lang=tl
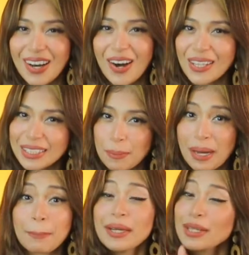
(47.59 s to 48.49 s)
O, oh, ba diba?
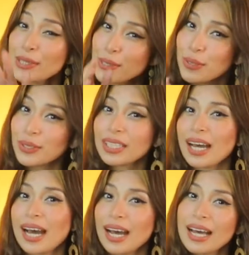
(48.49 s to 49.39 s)
Pero it's good
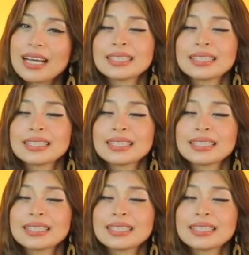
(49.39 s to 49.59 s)
ha,